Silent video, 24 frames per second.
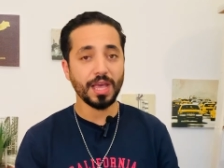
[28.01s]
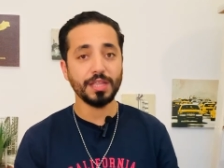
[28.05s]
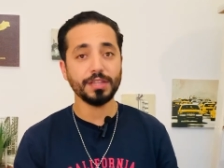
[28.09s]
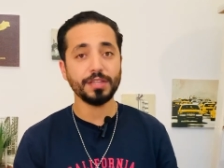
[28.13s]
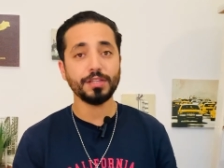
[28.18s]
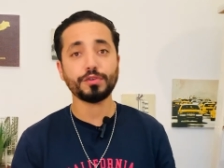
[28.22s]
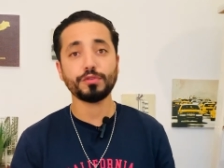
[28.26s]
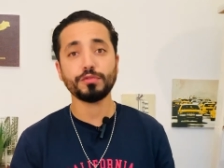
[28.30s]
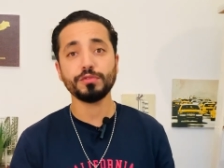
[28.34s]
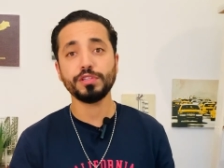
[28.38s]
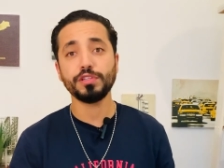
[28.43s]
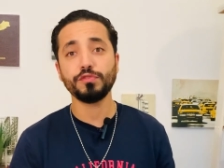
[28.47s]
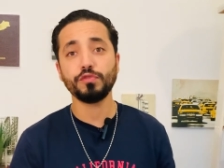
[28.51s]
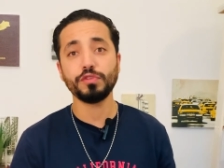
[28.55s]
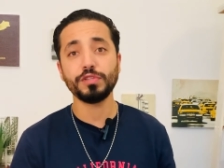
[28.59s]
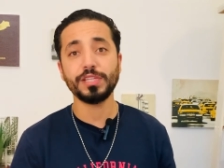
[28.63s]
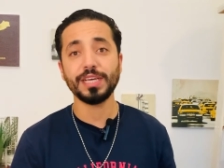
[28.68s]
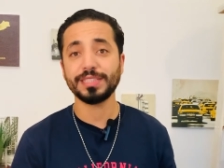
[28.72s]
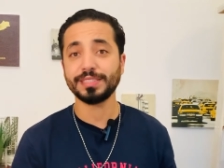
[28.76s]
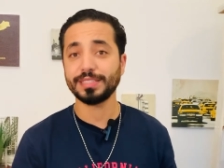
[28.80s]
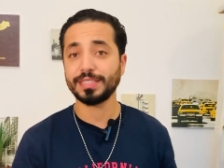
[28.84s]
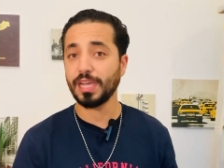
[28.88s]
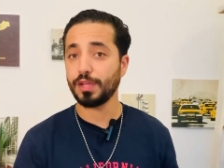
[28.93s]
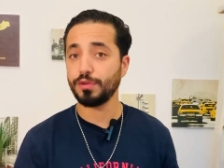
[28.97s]
ان الرونديفو
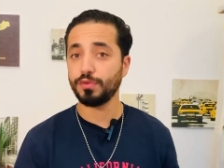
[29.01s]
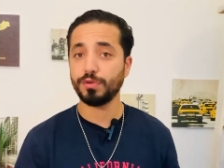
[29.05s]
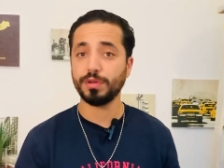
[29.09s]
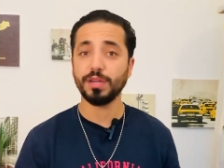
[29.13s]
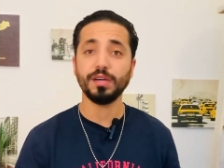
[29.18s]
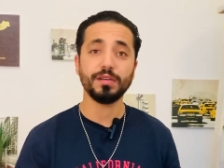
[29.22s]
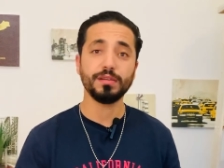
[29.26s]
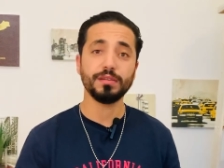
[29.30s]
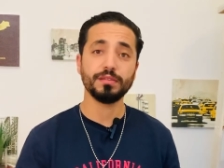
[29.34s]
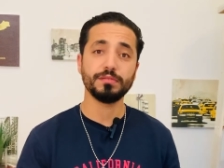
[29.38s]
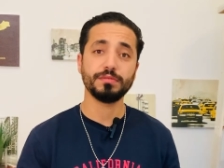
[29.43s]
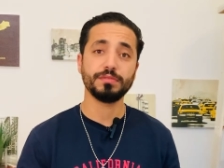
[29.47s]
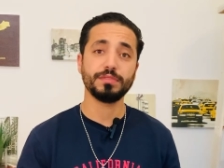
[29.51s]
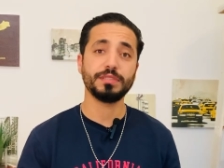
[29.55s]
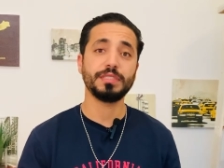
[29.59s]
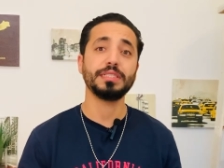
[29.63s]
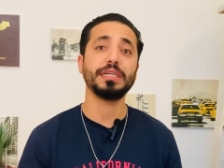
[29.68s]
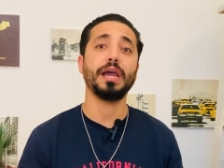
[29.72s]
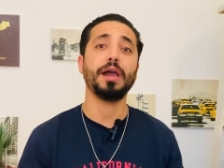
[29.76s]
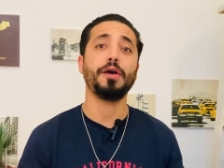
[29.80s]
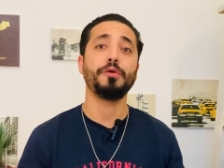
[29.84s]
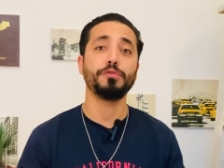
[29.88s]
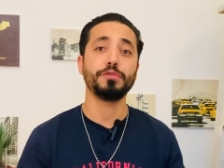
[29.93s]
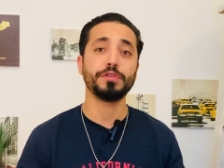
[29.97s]
ديالك تانولا
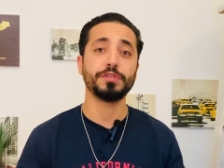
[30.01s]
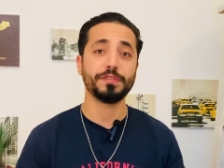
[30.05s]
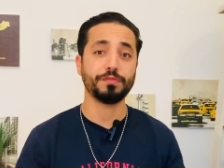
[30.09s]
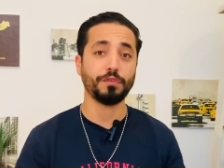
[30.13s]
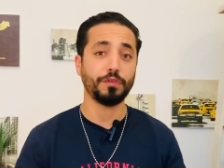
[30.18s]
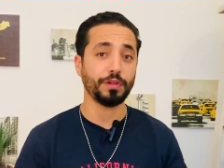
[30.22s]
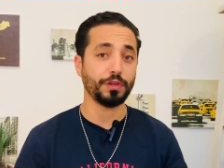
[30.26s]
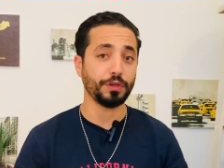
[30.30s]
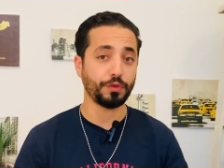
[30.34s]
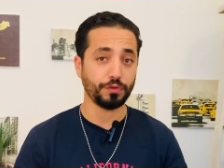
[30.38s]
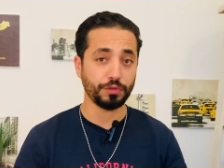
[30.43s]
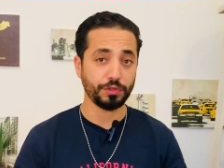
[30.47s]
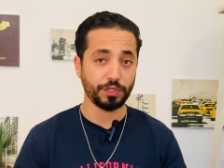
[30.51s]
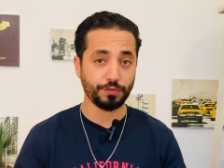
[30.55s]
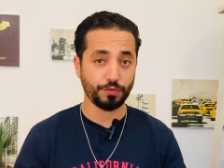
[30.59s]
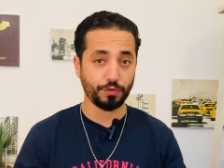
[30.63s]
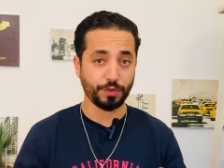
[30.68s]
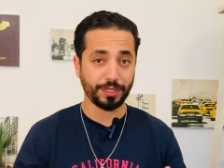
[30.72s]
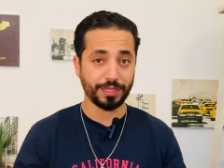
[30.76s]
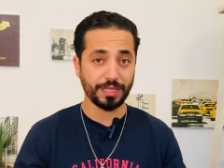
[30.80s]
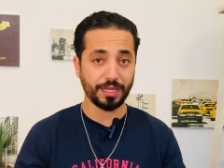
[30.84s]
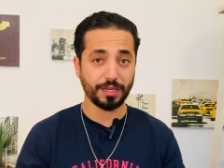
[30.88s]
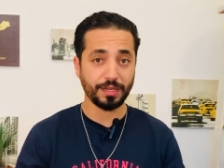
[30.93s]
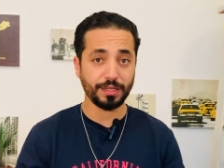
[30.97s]
تيعاود يصيفط لك رونديفو
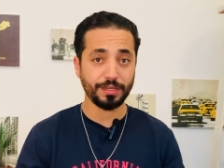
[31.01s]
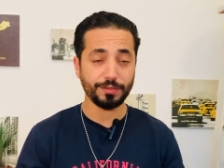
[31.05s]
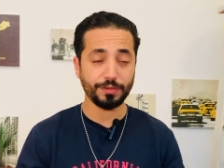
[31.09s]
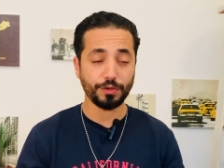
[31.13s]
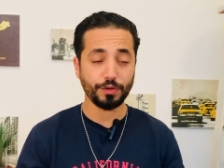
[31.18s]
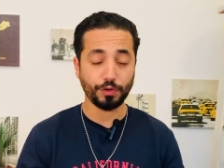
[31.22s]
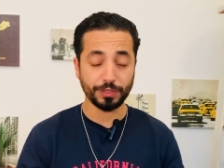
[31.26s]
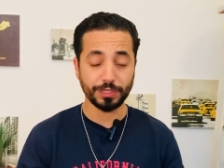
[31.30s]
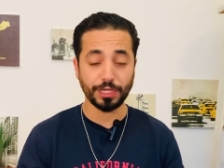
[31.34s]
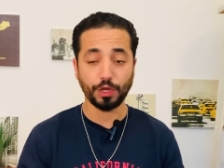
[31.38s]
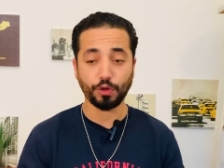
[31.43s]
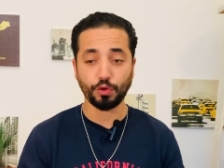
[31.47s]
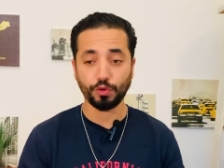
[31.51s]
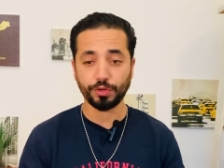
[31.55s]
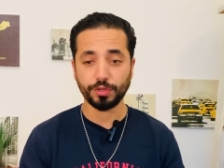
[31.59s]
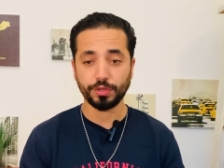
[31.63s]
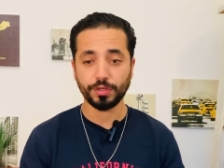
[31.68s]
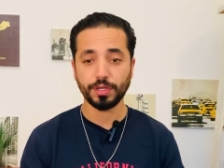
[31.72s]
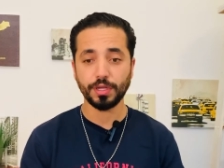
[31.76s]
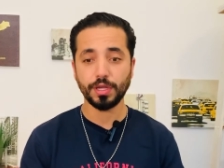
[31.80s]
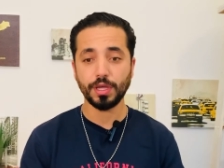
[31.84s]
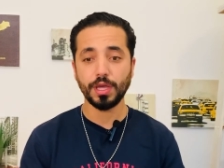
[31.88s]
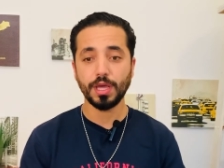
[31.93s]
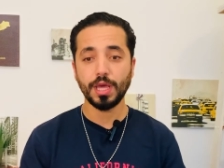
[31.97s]
واحد اخر واحد اخر
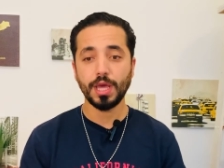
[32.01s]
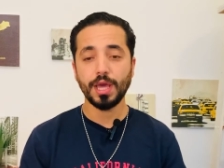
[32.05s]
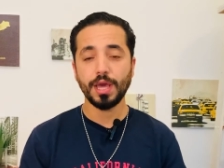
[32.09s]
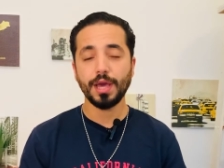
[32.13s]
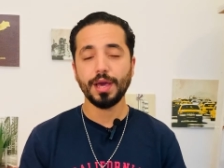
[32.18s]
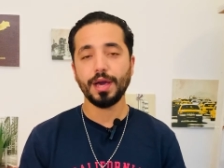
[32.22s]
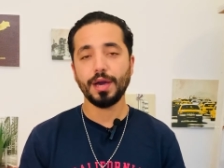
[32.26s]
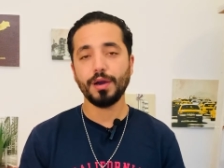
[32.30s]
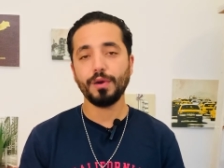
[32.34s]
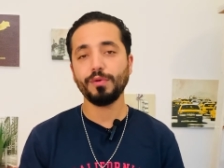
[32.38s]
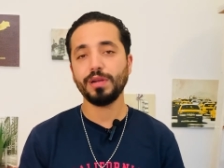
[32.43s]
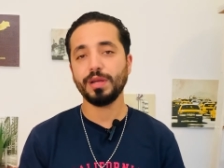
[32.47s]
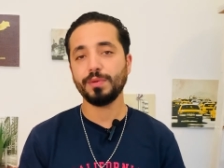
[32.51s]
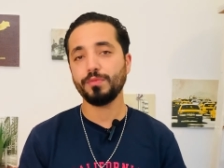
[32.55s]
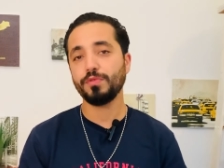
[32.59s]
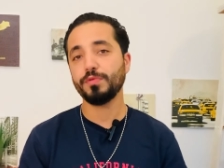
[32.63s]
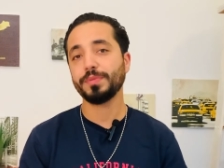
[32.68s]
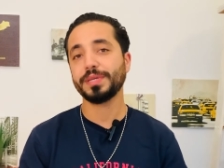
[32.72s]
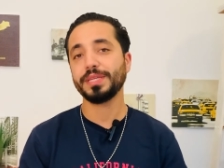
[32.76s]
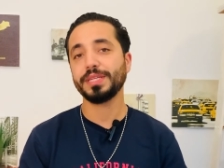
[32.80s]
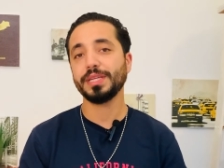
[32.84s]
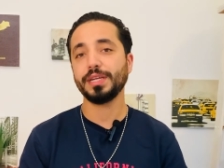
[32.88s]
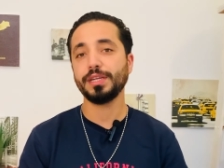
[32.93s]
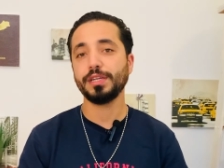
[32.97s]
اولا
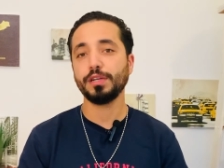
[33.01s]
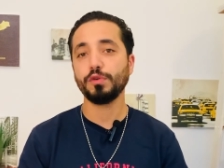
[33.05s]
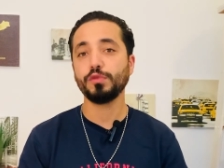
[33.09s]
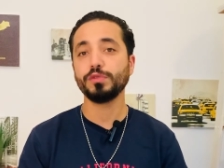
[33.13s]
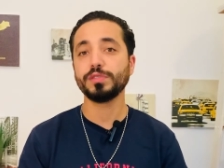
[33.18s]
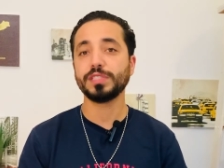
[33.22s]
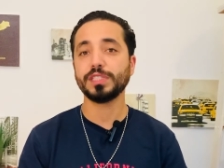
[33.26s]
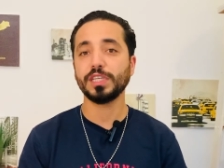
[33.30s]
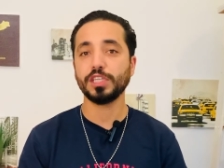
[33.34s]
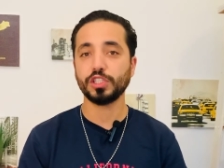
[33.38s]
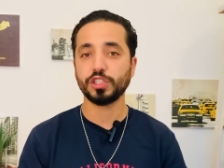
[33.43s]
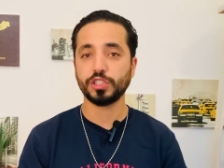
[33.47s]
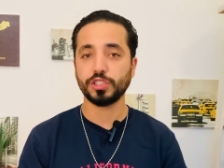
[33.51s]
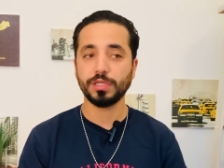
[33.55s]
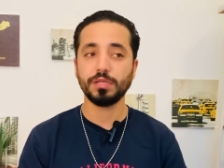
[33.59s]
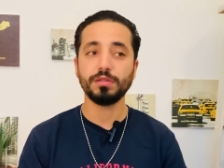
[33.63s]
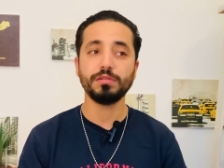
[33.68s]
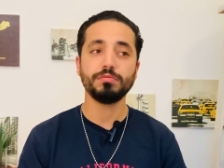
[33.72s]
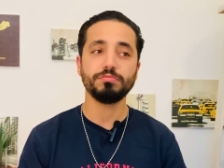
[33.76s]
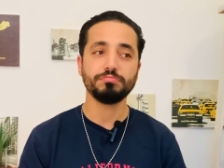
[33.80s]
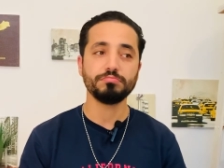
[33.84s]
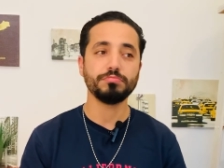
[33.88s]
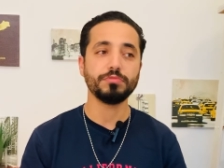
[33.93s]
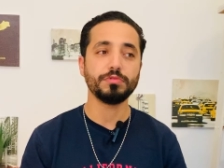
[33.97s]
ممكن انه
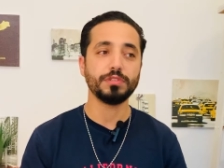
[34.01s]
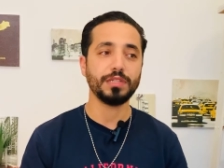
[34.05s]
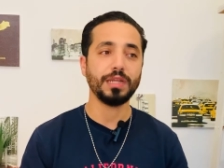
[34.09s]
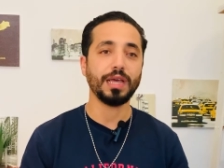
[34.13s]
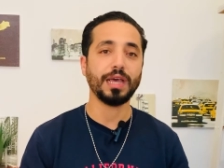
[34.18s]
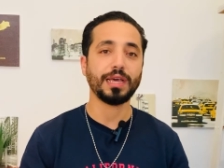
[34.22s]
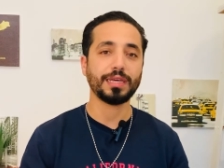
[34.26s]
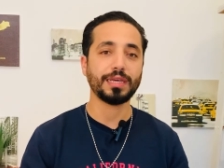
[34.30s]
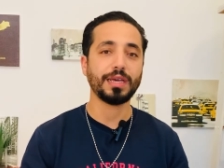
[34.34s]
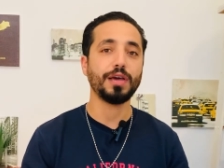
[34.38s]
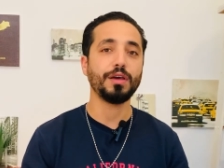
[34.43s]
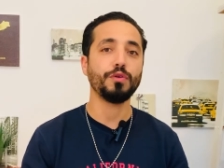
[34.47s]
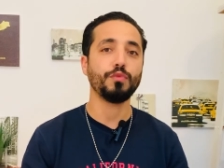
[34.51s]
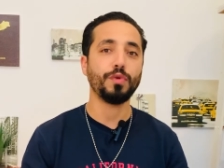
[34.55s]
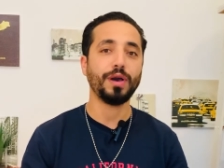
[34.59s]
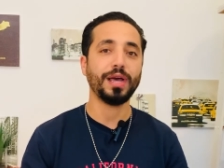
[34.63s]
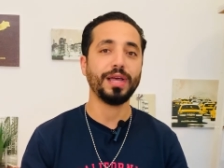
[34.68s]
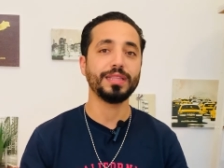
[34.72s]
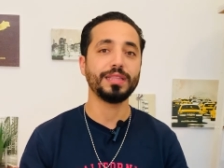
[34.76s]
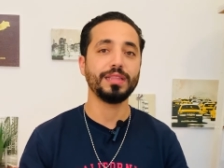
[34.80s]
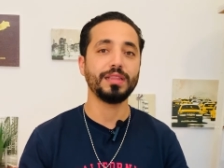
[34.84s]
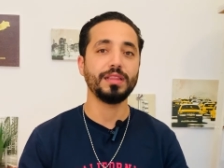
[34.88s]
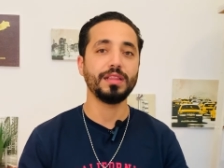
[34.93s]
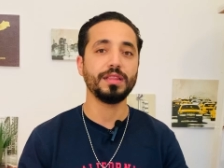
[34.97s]
تاجل الحقه
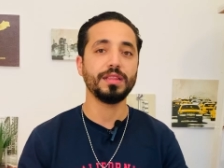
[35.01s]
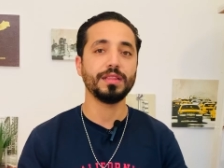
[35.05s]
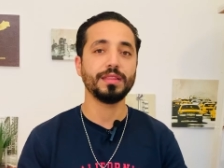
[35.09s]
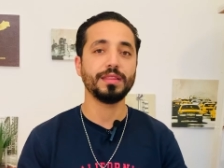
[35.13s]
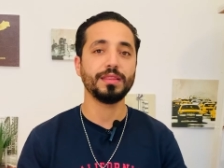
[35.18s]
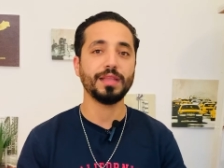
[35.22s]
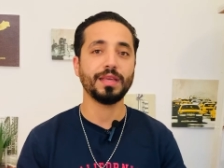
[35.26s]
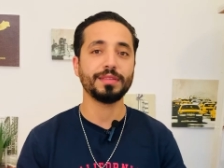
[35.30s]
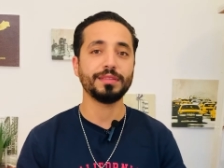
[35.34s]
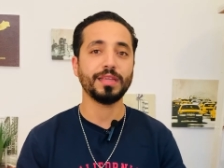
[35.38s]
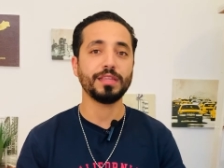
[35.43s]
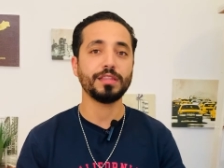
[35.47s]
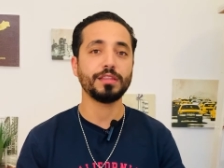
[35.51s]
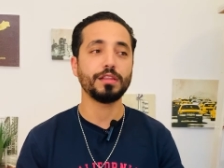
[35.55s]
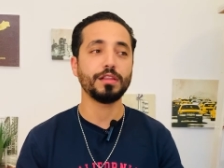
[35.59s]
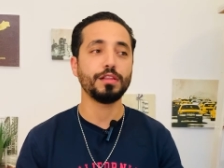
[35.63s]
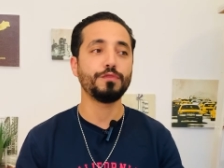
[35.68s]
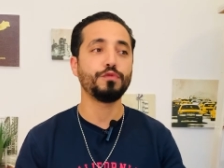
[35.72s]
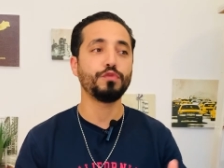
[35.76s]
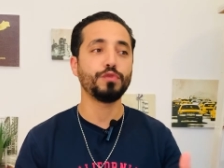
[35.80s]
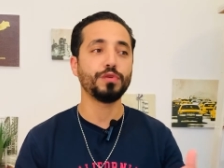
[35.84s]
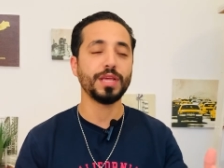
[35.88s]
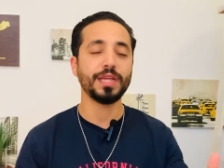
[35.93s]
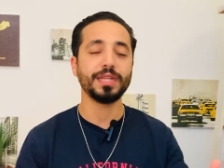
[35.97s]
واحد لا دات
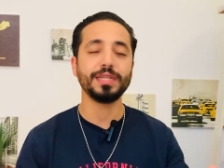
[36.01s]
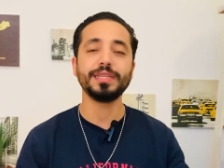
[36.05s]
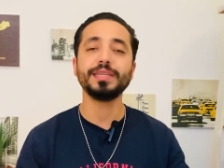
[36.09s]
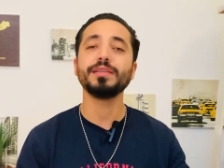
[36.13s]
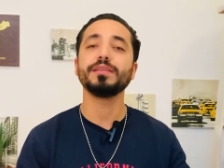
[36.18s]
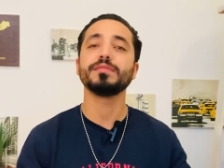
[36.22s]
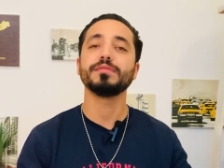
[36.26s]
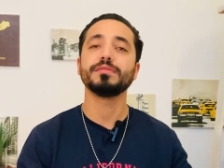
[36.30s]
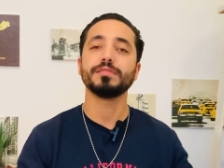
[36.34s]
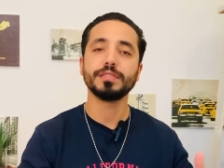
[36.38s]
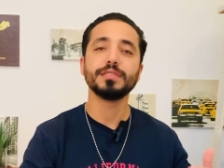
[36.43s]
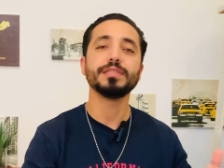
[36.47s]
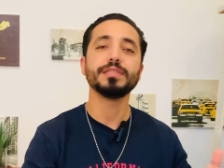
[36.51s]
الفلاني